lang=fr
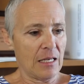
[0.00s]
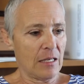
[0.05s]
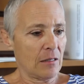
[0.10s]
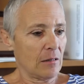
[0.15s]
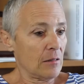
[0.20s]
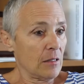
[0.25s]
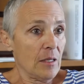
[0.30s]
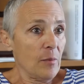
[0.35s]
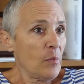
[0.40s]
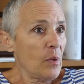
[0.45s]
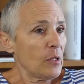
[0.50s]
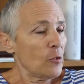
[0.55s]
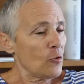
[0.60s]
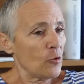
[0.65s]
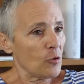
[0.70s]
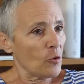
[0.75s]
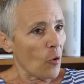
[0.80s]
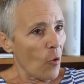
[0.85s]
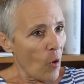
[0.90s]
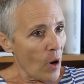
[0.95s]
c'est pas
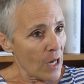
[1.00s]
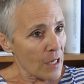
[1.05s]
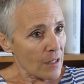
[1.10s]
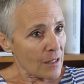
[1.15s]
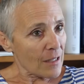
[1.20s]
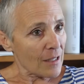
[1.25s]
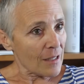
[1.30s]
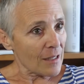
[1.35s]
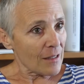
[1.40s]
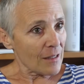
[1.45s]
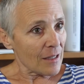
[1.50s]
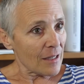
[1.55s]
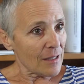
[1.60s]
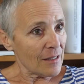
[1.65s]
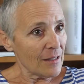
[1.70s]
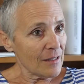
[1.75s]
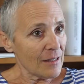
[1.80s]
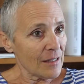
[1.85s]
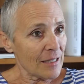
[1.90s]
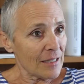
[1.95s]
du droit, ça.
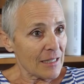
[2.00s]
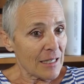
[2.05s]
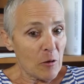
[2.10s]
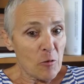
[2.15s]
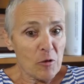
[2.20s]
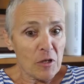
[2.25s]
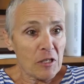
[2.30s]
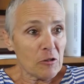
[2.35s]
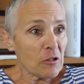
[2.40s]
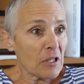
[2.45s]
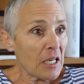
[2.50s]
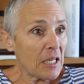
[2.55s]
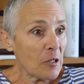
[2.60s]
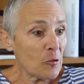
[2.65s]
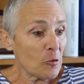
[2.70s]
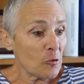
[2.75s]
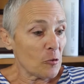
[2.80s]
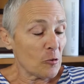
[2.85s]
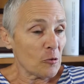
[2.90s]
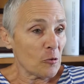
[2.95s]
Hein. Il n'y a, aucune
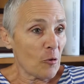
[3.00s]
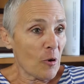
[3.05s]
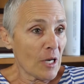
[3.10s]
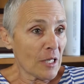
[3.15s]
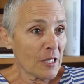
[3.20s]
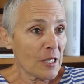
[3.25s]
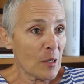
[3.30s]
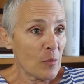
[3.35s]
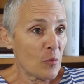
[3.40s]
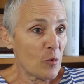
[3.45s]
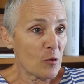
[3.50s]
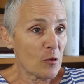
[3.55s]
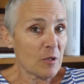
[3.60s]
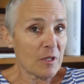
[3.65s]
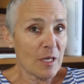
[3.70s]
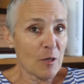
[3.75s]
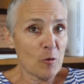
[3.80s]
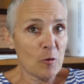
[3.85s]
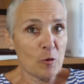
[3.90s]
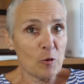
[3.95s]
règle de droit qui
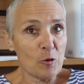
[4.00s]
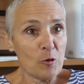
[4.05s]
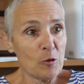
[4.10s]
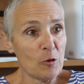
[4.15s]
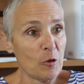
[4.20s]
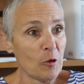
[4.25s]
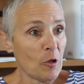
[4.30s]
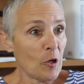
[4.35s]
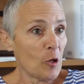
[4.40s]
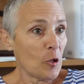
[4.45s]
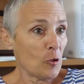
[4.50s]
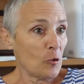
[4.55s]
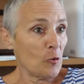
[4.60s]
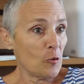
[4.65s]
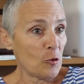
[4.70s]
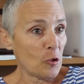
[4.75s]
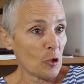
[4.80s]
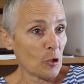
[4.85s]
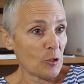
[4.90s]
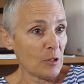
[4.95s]
imposait aux unes
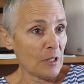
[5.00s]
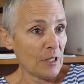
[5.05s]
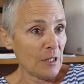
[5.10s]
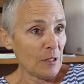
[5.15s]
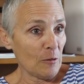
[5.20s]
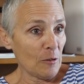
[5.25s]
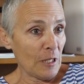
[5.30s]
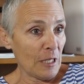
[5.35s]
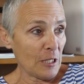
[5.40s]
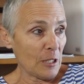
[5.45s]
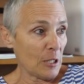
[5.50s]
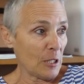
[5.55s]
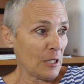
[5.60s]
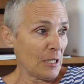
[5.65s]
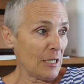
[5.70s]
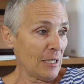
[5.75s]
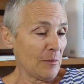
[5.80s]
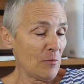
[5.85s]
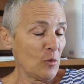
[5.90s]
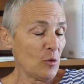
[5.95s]
de chanter la,
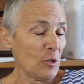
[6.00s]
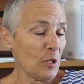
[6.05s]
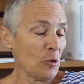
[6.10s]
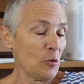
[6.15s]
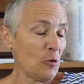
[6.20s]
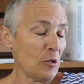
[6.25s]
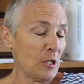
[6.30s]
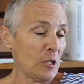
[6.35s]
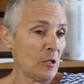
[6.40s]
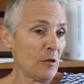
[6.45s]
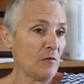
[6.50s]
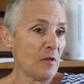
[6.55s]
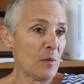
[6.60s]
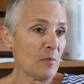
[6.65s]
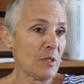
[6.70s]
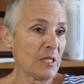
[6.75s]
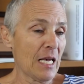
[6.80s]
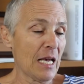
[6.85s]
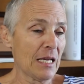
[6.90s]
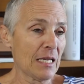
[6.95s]
musique du
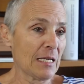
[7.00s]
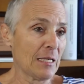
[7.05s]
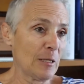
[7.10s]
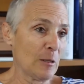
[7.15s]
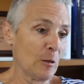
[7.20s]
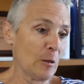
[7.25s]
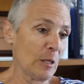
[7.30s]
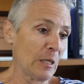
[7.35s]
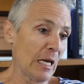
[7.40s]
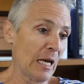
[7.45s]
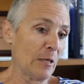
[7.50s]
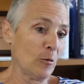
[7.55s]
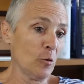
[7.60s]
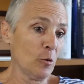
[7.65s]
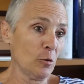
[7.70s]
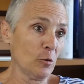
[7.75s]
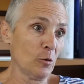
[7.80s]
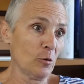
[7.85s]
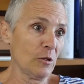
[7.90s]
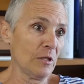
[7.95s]
19e siècle et, à
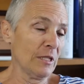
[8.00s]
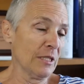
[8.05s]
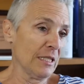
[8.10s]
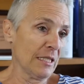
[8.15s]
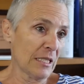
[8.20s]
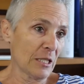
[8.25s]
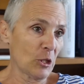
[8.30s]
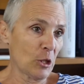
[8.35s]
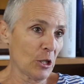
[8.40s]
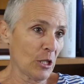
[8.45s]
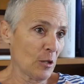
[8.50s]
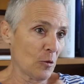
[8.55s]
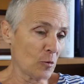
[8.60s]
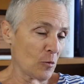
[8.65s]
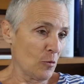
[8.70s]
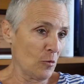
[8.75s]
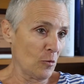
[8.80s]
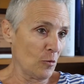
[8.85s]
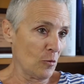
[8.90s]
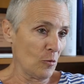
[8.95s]
l'autre de ne diriger que
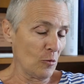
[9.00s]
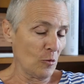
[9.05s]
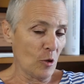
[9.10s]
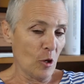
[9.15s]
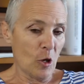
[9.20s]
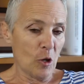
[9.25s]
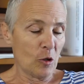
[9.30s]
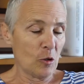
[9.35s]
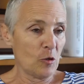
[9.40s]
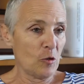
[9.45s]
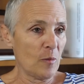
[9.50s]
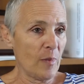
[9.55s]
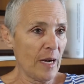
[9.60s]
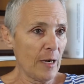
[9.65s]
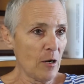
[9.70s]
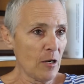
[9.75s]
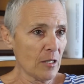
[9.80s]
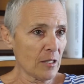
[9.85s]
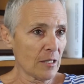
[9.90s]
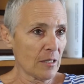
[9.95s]
du, du,
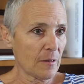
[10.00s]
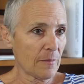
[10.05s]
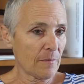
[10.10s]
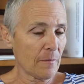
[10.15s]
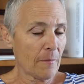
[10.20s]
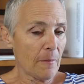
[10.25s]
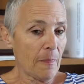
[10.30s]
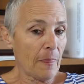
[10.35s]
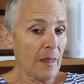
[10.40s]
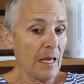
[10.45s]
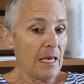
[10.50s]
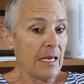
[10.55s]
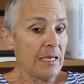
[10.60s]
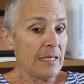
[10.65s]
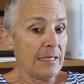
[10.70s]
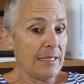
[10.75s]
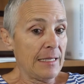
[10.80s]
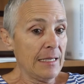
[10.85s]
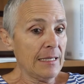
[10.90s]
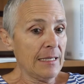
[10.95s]
baroque.
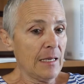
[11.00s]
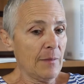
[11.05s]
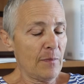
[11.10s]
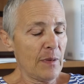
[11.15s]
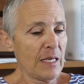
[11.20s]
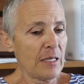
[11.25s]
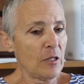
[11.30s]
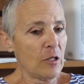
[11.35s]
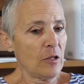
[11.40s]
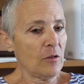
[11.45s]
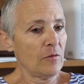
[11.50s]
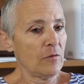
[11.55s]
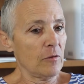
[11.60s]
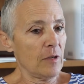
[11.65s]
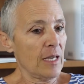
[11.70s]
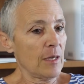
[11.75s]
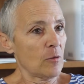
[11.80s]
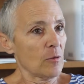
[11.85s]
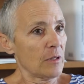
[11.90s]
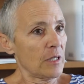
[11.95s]
Si ces personnes
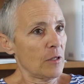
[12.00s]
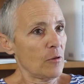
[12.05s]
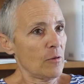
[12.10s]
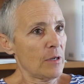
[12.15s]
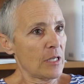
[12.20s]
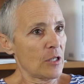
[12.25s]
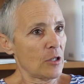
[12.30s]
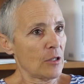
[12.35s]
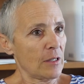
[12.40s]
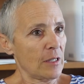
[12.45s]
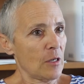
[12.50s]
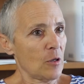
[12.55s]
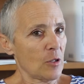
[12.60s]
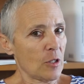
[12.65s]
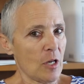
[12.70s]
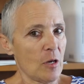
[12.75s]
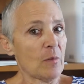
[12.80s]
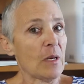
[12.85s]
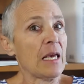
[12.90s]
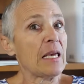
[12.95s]
voulaient continuer à chanter
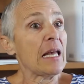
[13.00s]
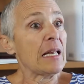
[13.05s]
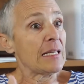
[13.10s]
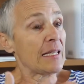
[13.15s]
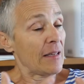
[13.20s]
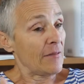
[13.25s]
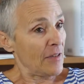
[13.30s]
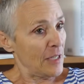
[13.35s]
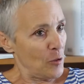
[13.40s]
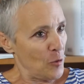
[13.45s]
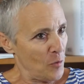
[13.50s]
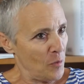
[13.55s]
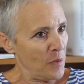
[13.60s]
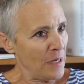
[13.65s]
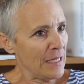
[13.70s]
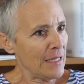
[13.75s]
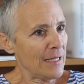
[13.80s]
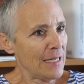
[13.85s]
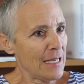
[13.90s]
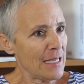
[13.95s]
ensemble et elles avaient du
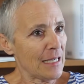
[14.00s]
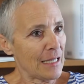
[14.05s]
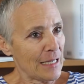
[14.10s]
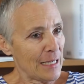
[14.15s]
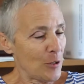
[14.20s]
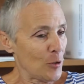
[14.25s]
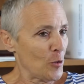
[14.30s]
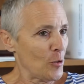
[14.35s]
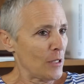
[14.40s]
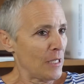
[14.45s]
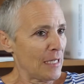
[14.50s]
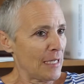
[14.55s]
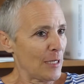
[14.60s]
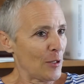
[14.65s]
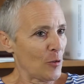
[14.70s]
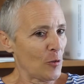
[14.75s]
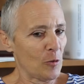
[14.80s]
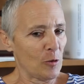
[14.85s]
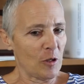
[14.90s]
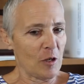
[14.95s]
plaisir les unes et
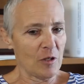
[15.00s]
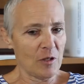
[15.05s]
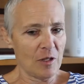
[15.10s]
les autres